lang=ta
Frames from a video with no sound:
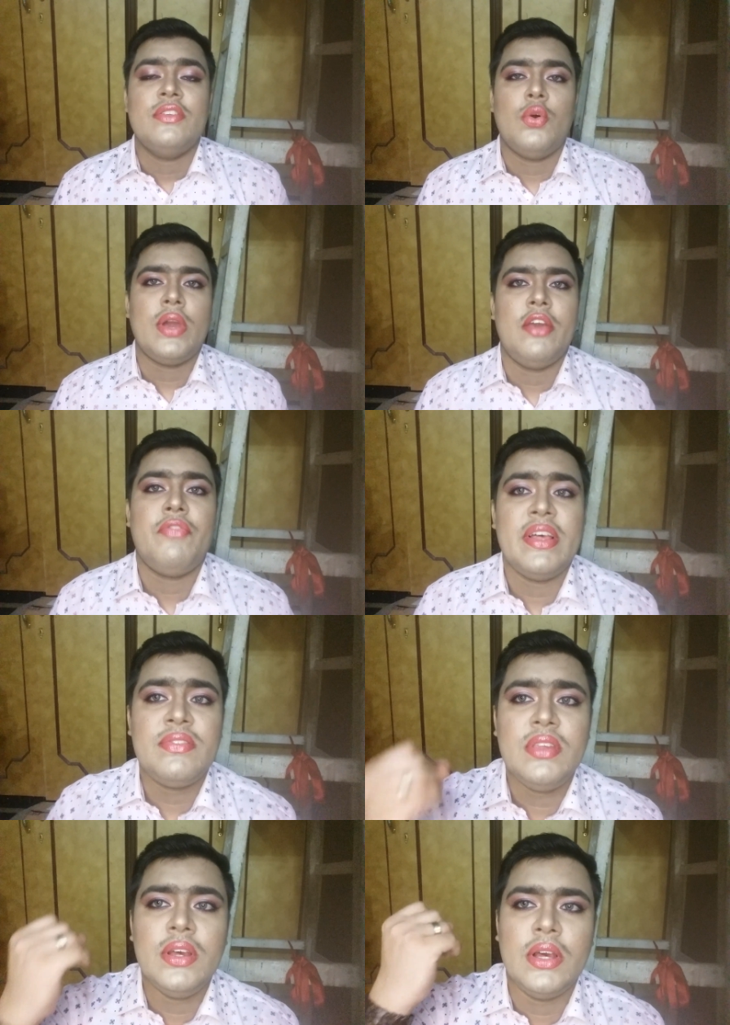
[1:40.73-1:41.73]
ஸோ ஓகே
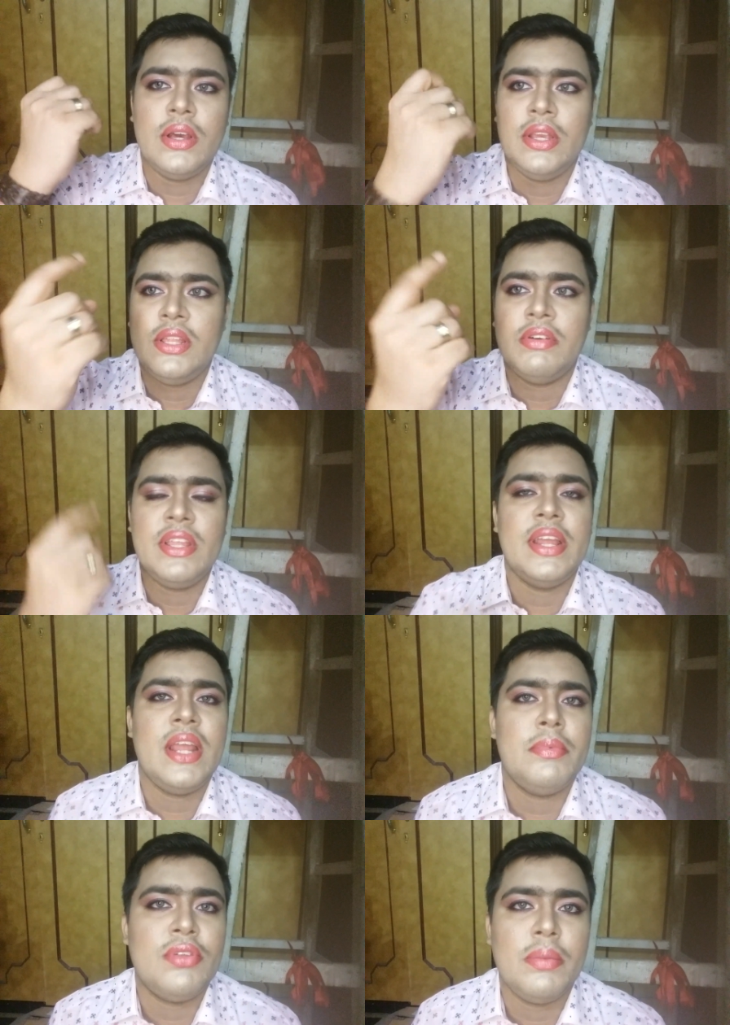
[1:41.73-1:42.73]
ஃபஸ்ட்டு இது வந்து
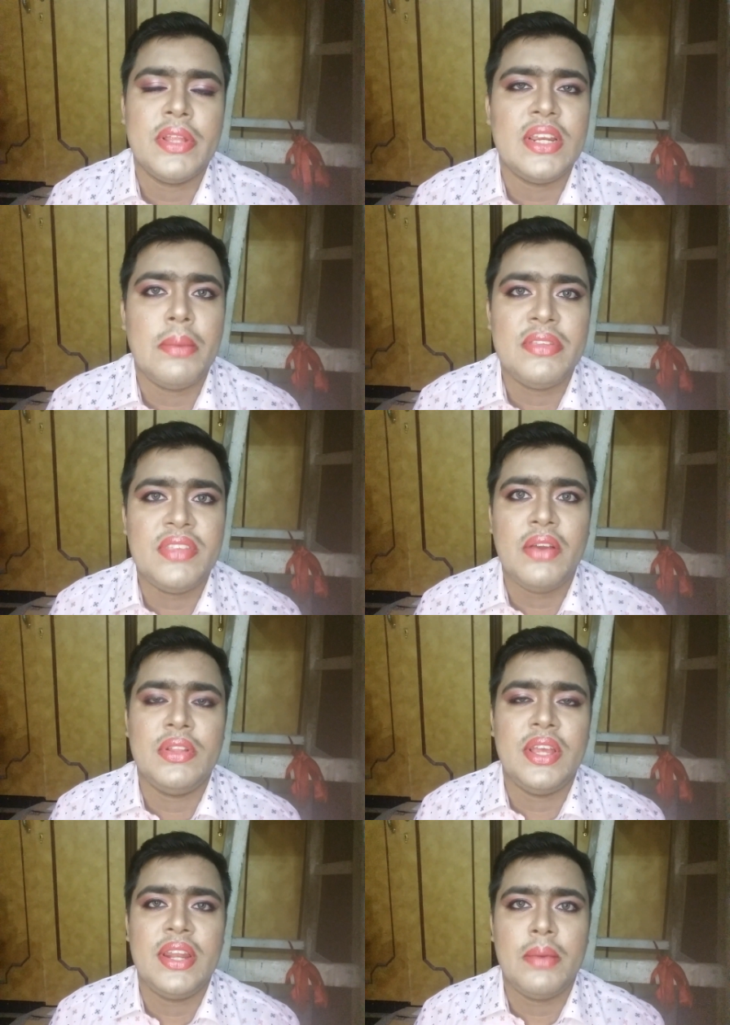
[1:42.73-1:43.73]
என்ன அப்படின்னு சொல்லி பார்த்தீங்கன்னா
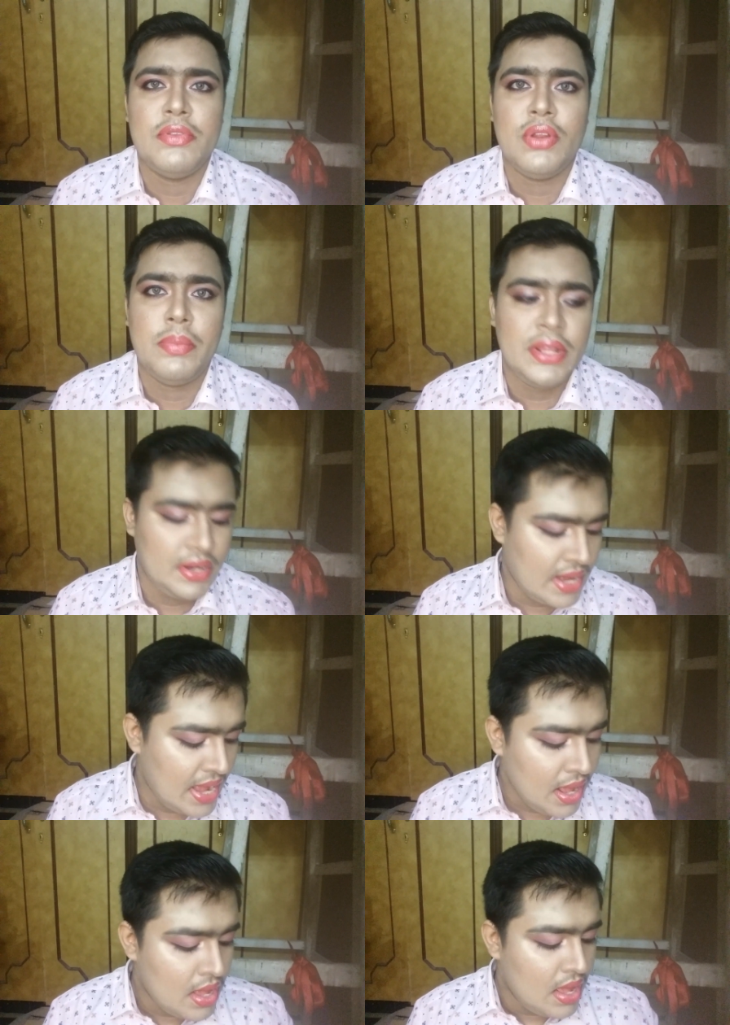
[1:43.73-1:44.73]
மிஸ்டேக் வந்து என்ன அப்படின்னு சொல்லி
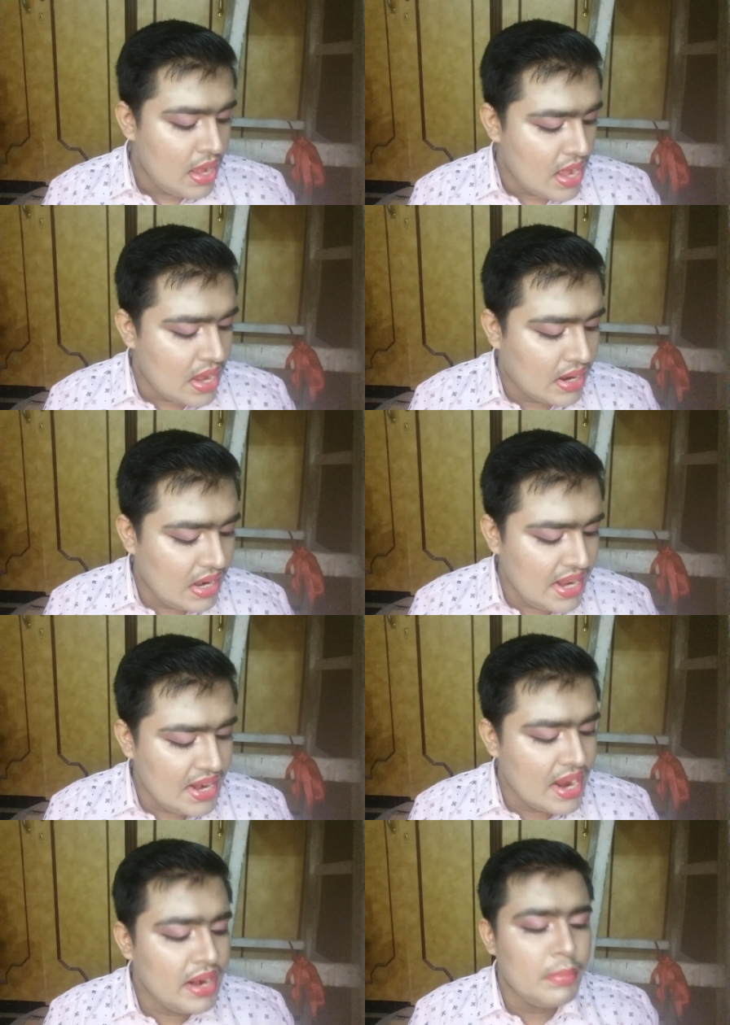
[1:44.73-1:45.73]
பார்த்தீங்கன்னா
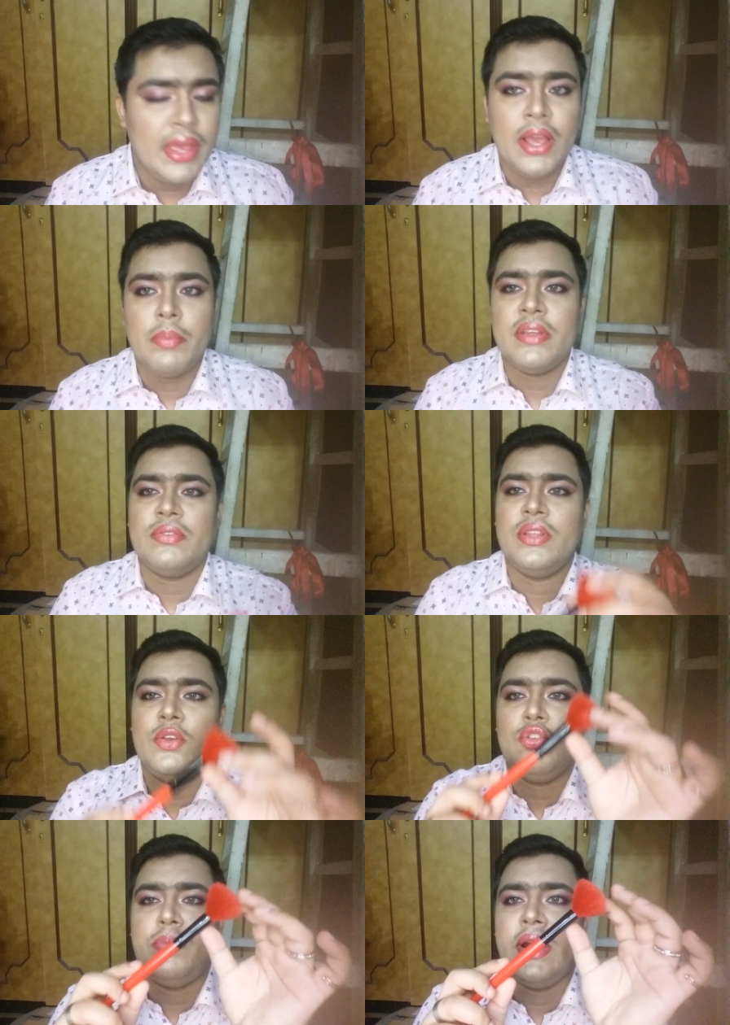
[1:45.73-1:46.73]
க்ளீனான மேக்கப் ப்ரெஷ்
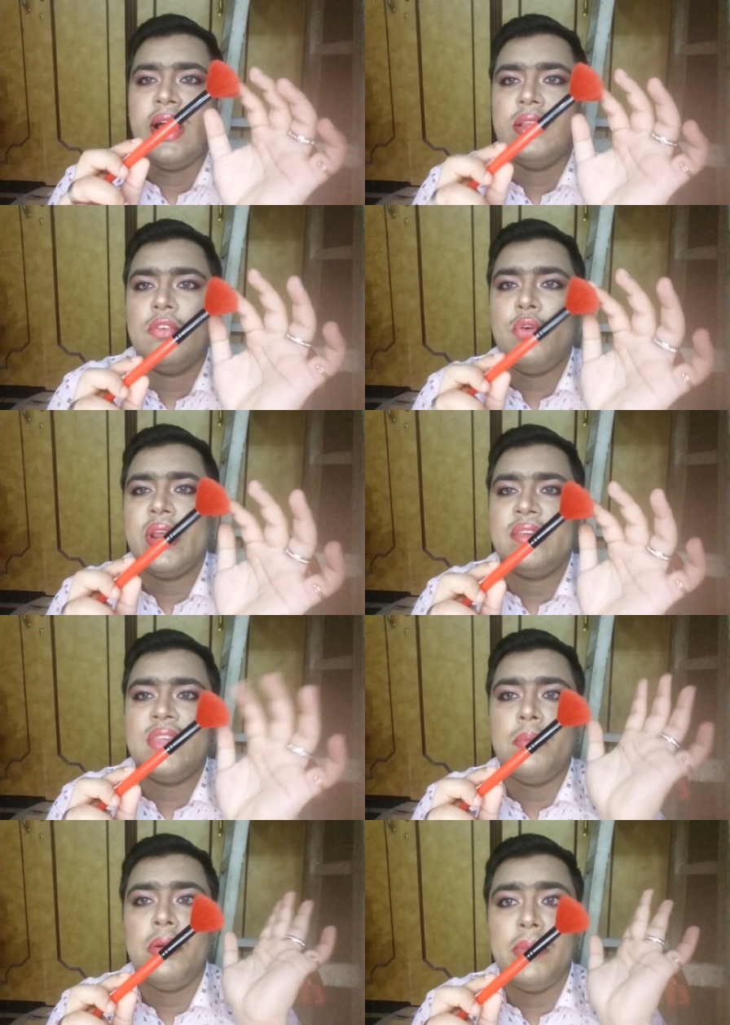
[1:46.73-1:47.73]
வந்து யூஸ் பண்ணாது ஃபார்
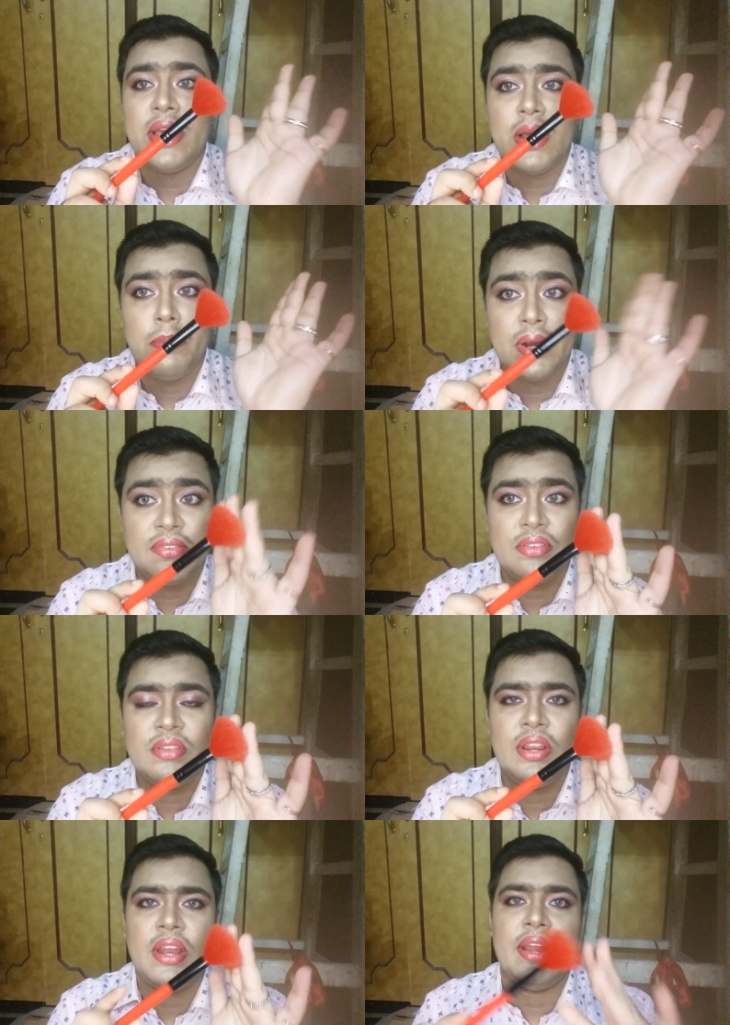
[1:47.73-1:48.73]
எக்ஸாம்பிள் மேக்கப்
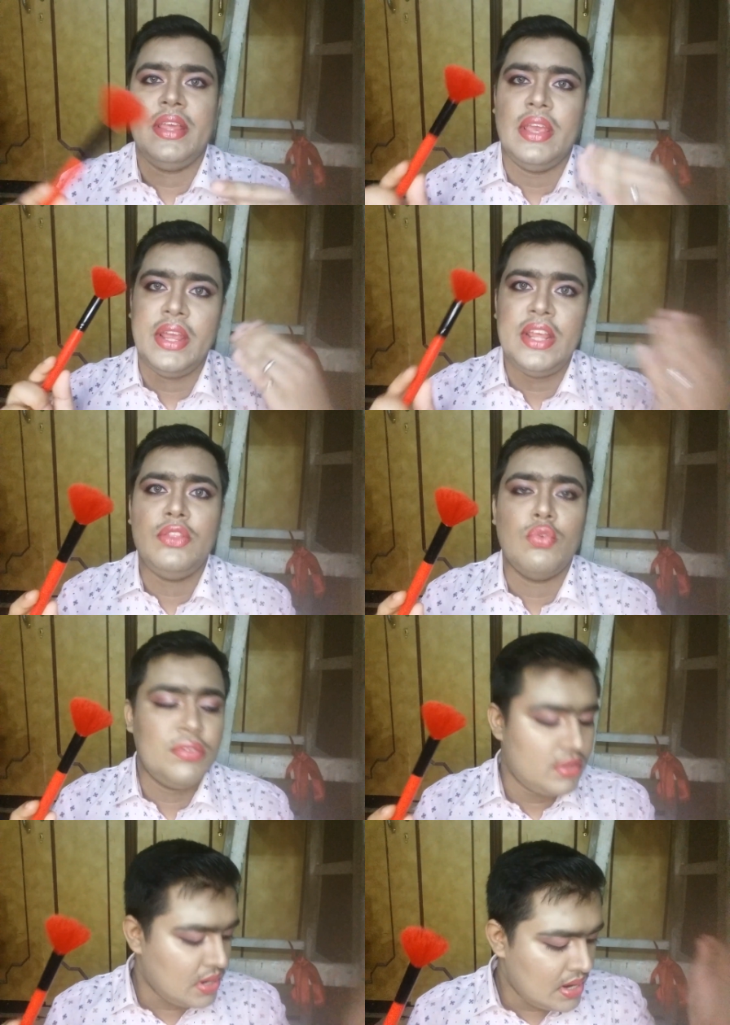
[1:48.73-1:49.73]
ப்ரெஷஸ்ன்னு இல்லை நீங்கள் எனி
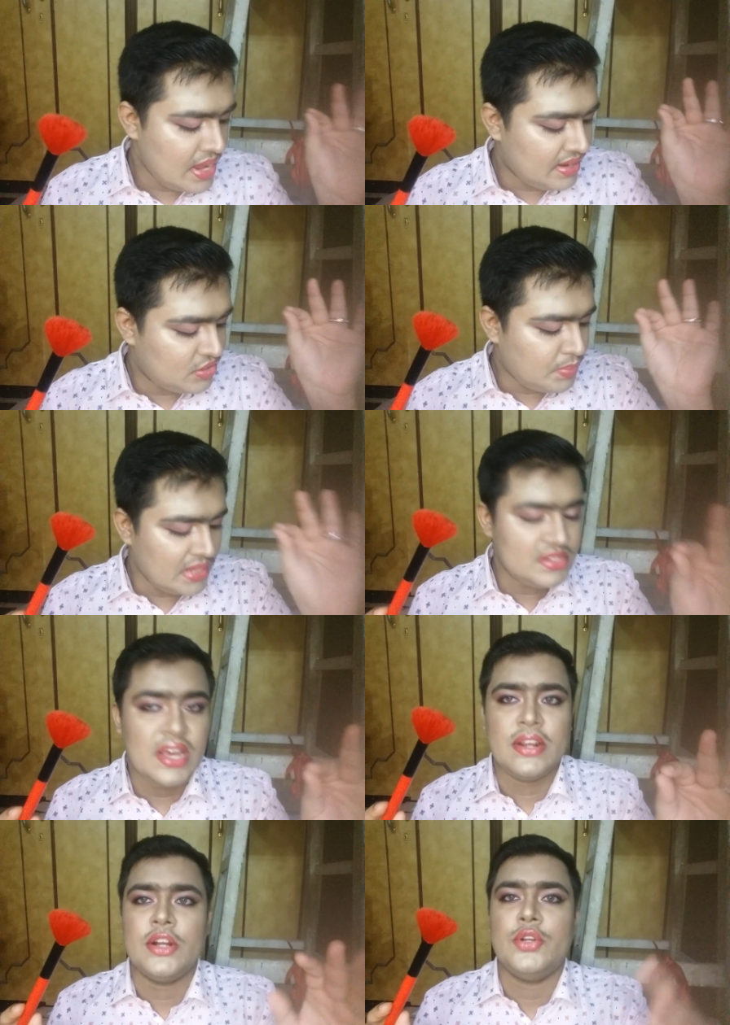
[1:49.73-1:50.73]
டூல்ஸ் லைக்
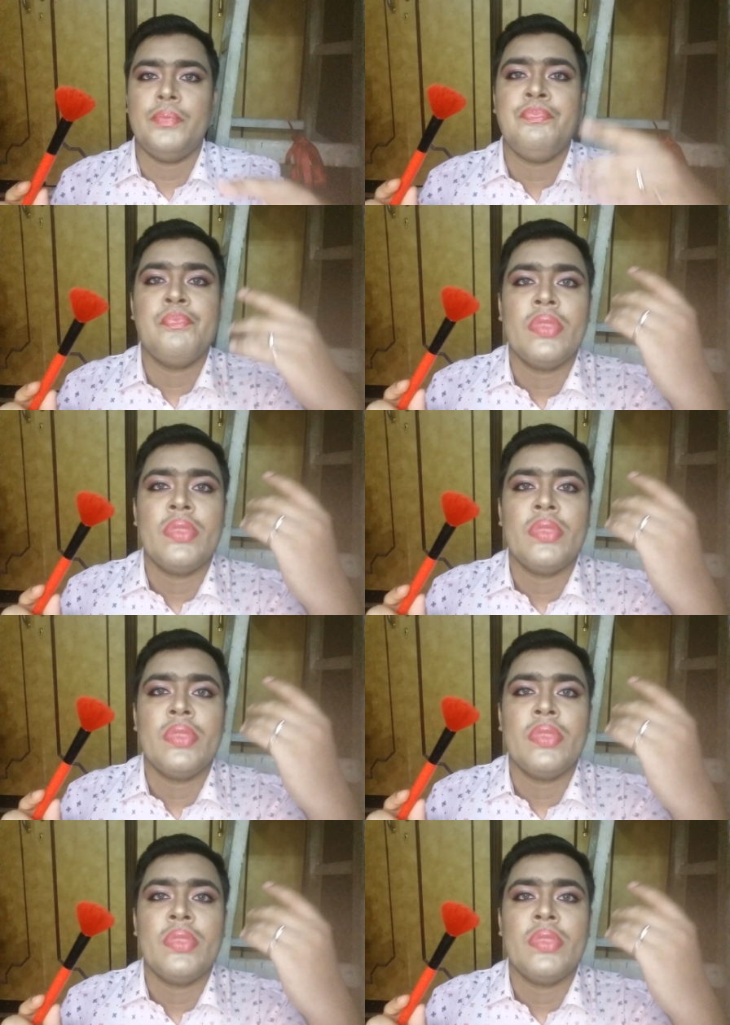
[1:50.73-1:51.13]
ஸ்பஞ்சாக இருக்கட்டும்